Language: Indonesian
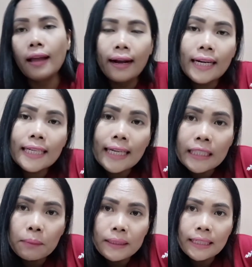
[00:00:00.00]
Karena
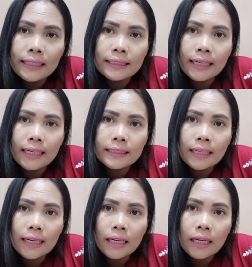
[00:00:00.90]
KTP saya
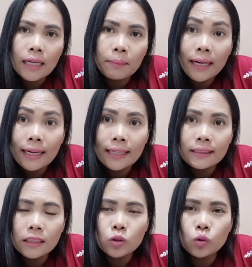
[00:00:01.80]
Jakarta
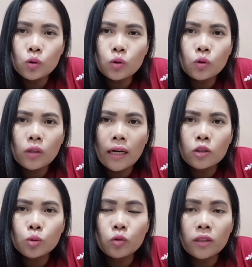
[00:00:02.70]
Barat itu
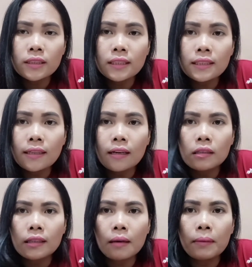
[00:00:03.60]
harus buatnya di
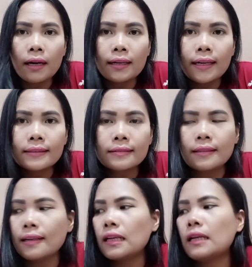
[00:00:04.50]
Jakarta Barat.
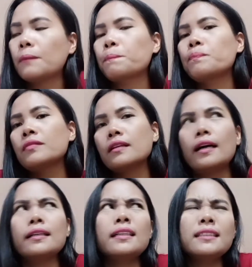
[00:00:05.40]
Nah,
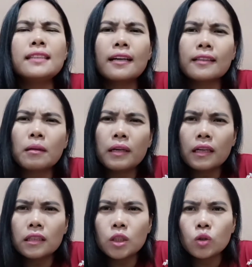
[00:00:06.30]
ada di Jakarta
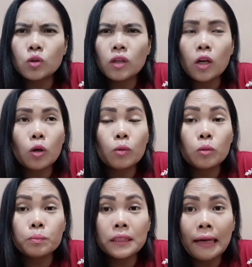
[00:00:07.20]
Barat itu kalau
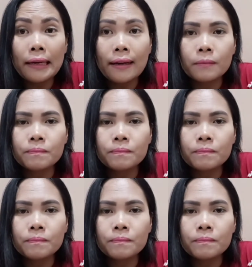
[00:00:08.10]
belum pindah ya,